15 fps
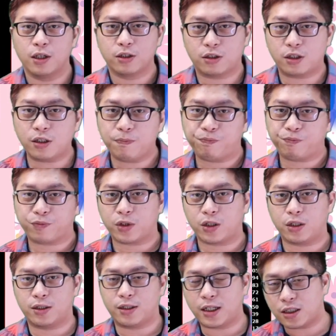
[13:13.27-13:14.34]
就是
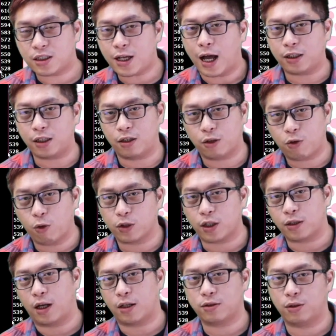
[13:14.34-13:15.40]
你在下跌的过
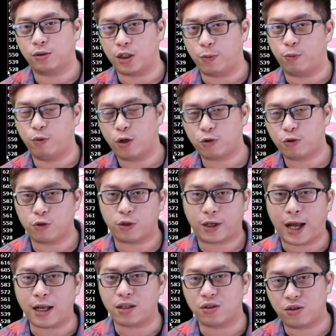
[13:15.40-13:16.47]
程当中，你不会去
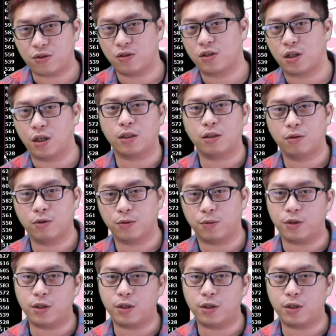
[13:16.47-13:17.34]
看支撑，为什么？